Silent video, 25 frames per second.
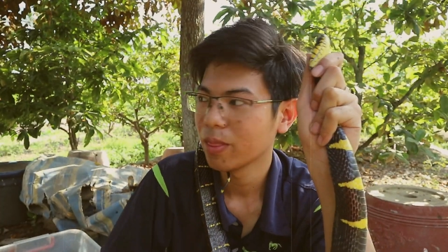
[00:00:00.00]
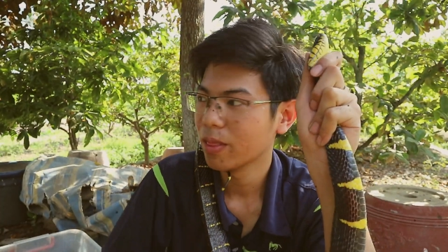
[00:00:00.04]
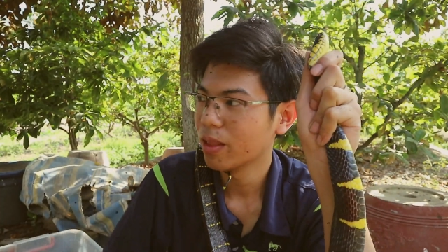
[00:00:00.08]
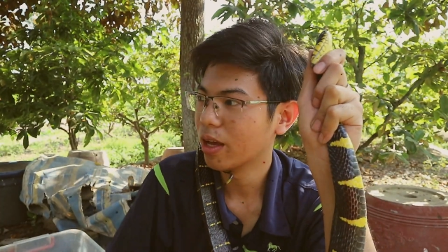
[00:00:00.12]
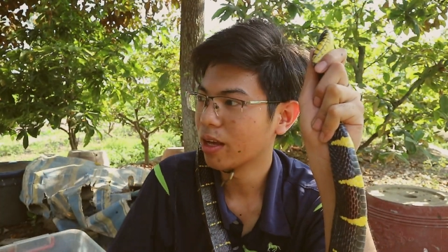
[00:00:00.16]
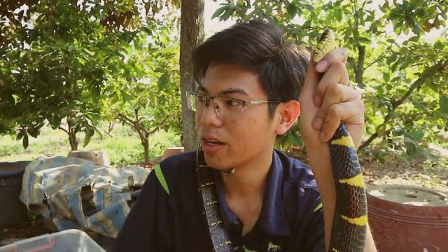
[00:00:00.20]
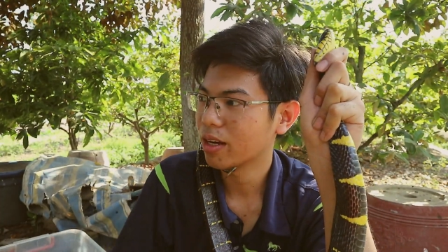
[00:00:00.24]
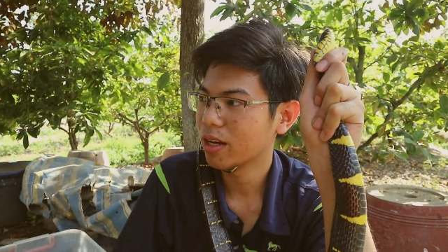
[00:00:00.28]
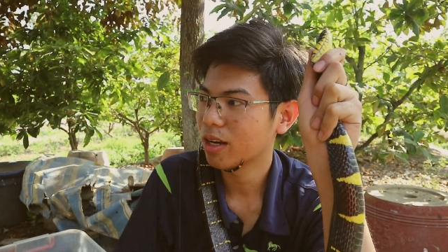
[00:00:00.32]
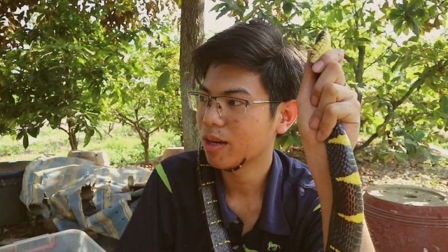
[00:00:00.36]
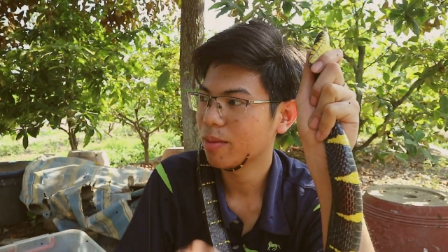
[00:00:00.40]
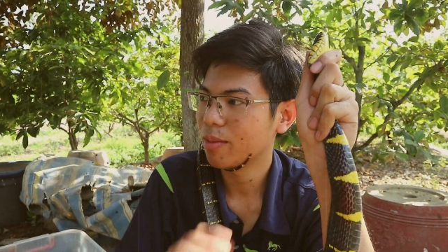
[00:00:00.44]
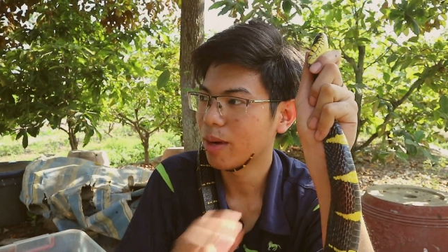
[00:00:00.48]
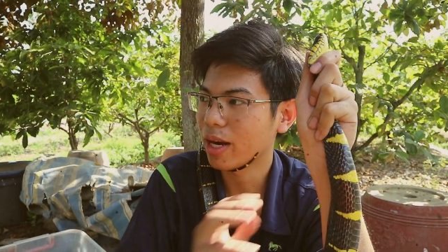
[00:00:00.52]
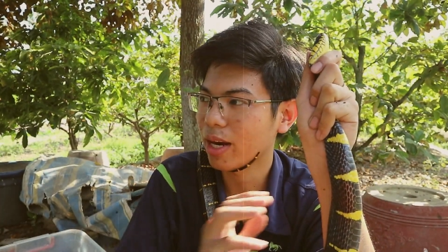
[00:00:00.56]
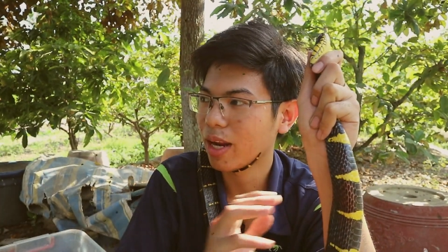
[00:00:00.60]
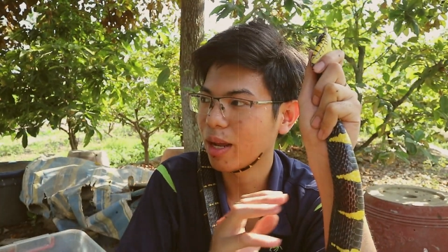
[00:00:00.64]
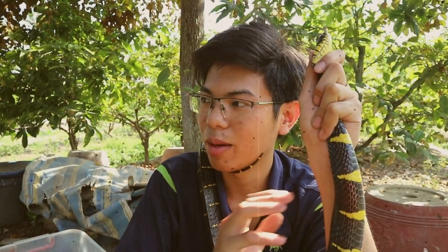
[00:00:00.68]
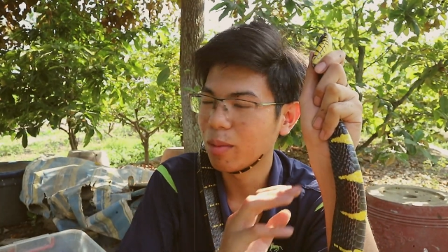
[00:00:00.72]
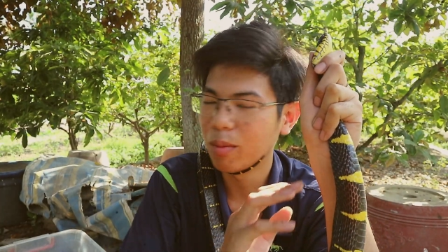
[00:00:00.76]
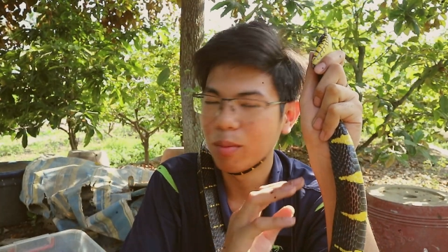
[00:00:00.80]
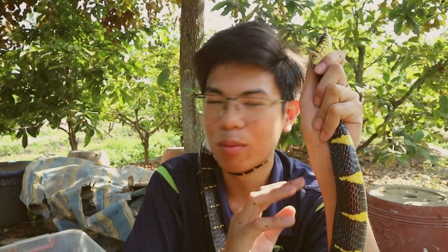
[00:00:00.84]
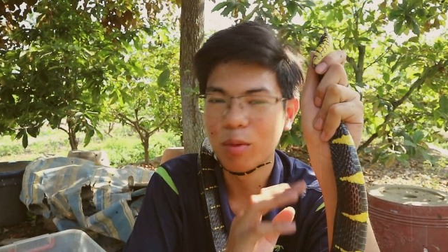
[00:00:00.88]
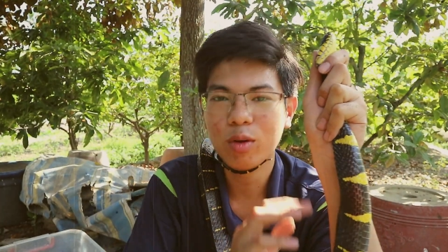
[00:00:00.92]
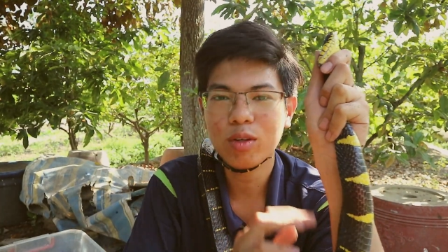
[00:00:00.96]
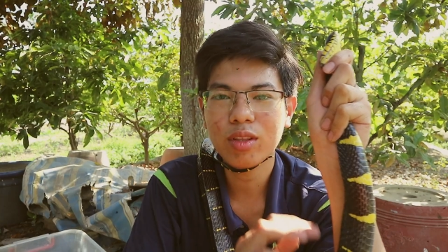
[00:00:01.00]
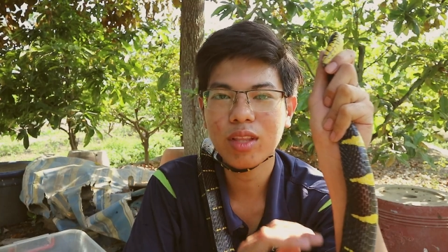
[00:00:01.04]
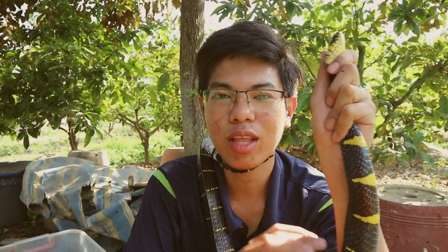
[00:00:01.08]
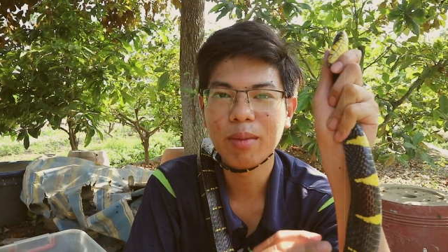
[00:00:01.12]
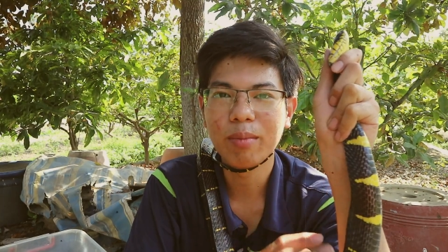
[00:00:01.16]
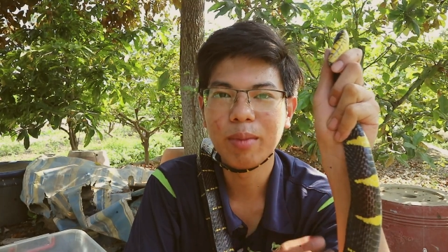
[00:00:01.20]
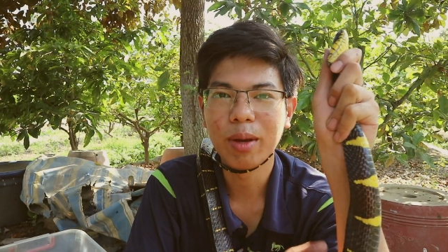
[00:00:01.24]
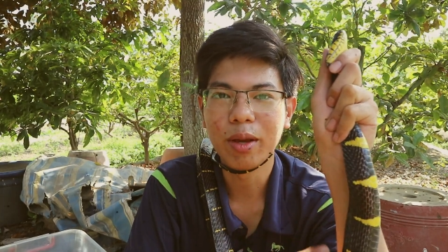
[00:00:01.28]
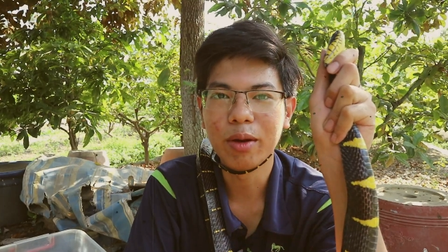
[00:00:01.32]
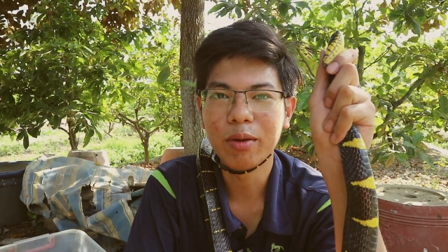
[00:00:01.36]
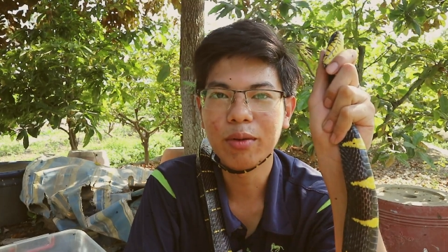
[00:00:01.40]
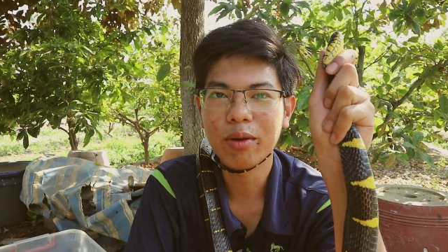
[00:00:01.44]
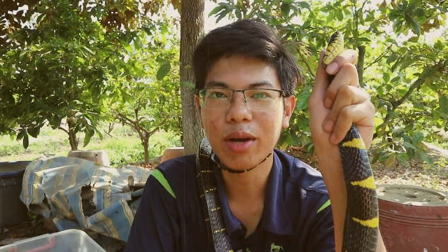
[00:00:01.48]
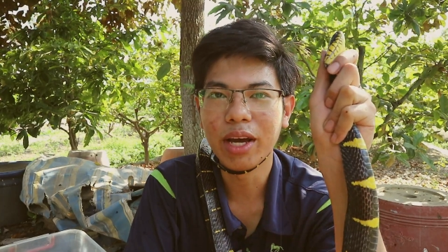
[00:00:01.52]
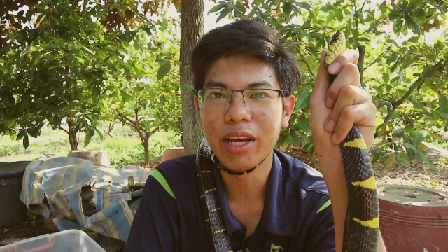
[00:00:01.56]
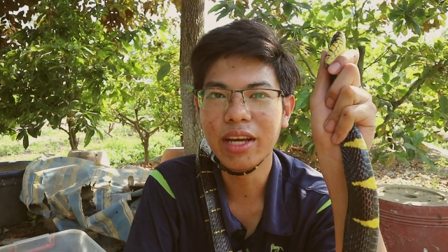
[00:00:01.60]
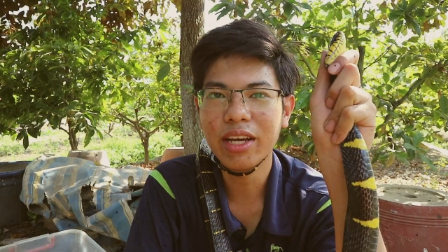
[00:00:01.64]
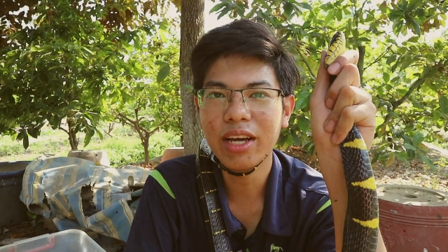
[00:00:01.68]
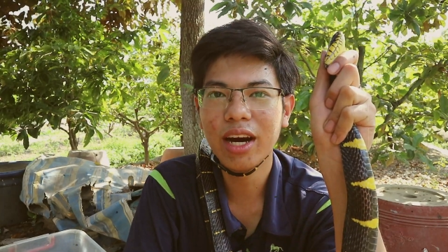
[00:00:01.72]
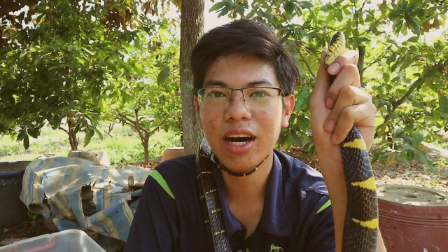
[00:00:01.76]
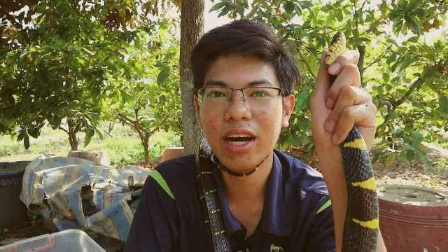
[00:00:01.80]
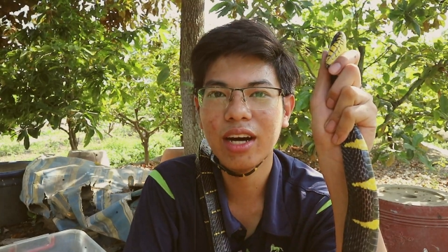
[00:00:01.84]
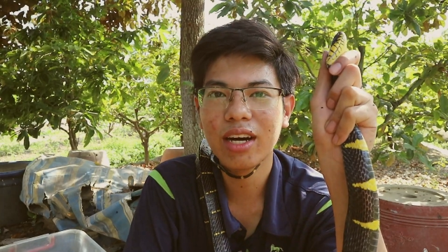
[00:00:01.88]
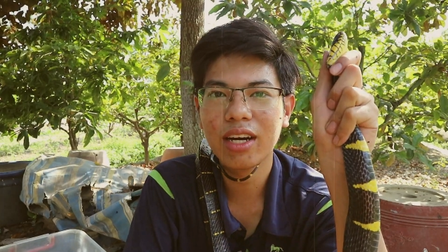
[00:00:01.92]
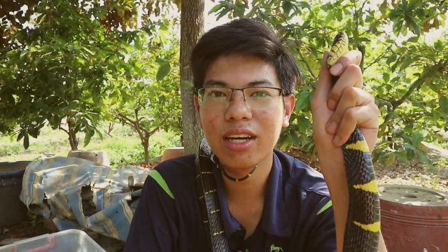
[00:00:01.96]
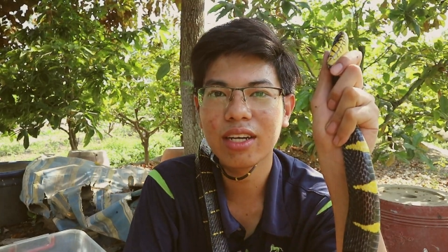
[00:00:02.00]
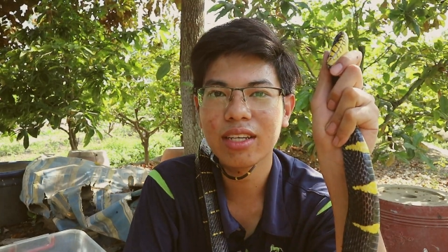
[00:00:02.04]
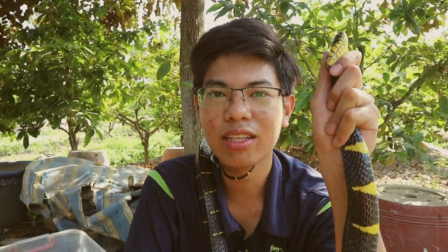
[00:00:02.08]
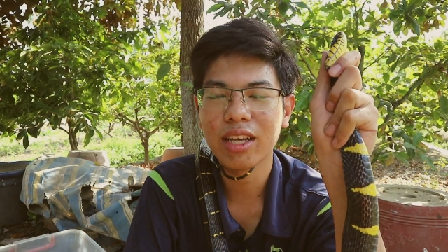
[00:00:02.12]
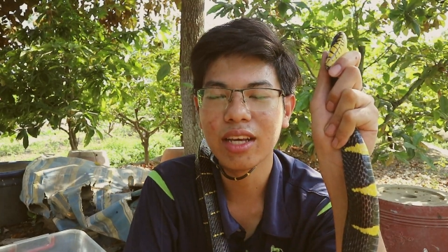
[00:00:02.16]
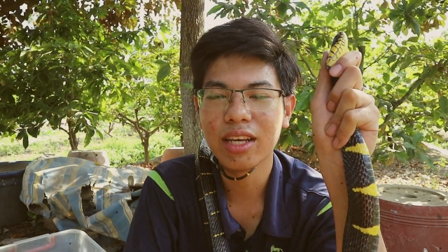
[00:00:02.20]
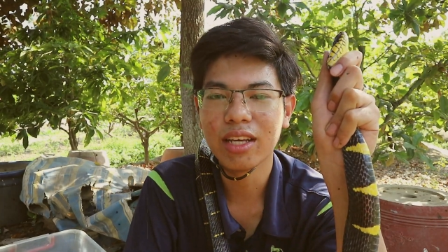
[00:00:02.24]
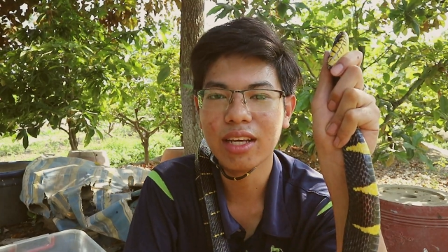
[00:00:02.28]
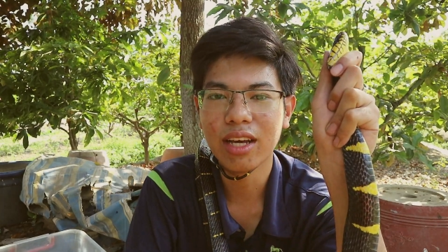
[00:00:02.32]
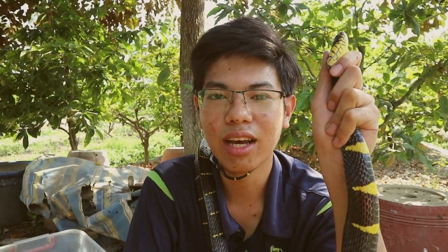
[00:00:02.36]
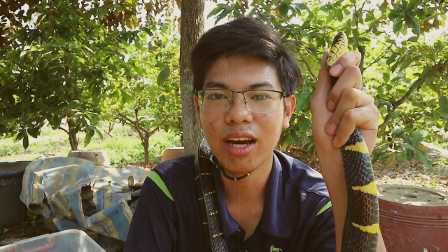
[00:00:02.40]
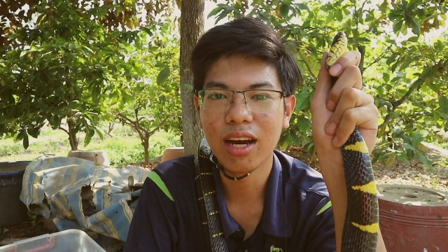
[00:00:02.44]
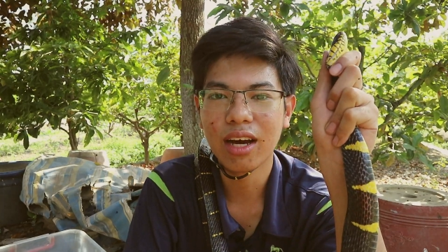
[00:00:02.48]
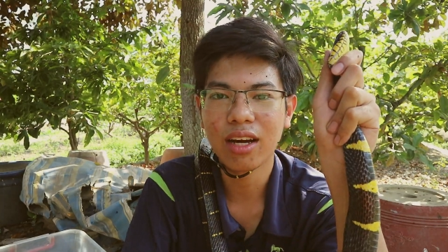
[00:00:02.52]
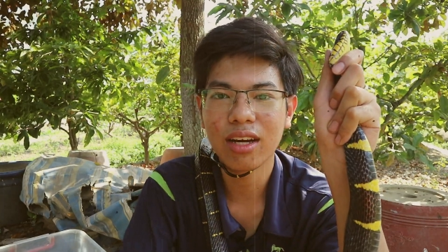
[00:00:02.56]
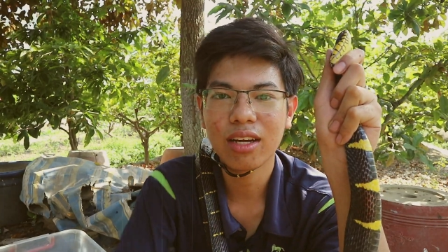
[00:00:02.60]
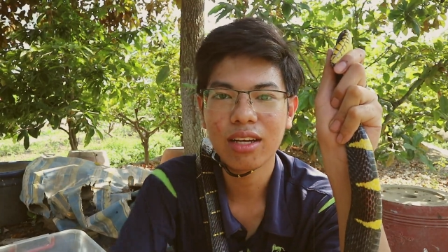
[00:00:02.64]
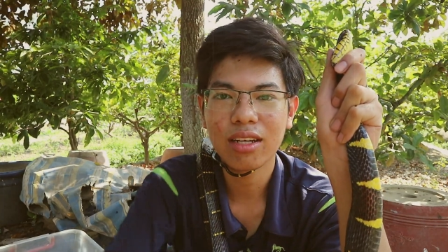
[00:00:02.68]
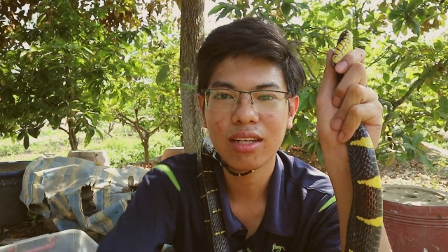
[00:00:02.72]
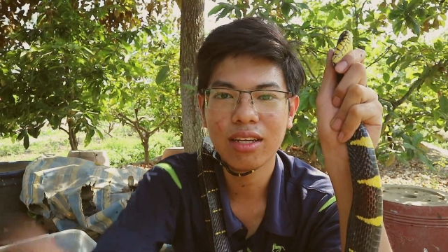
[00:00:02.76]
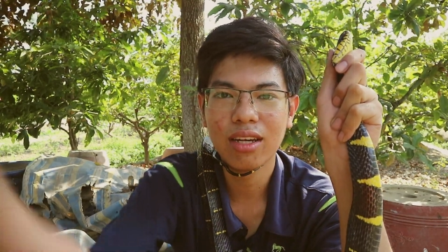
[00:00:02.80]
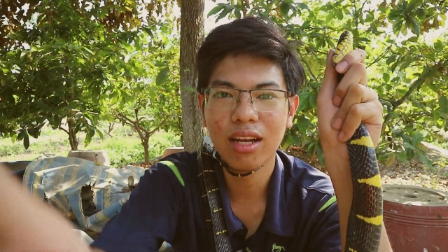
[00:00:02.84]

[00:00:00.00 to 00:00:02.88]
nên à, bạn nào mà muốn tìm hiểu kỹ hơn thì à,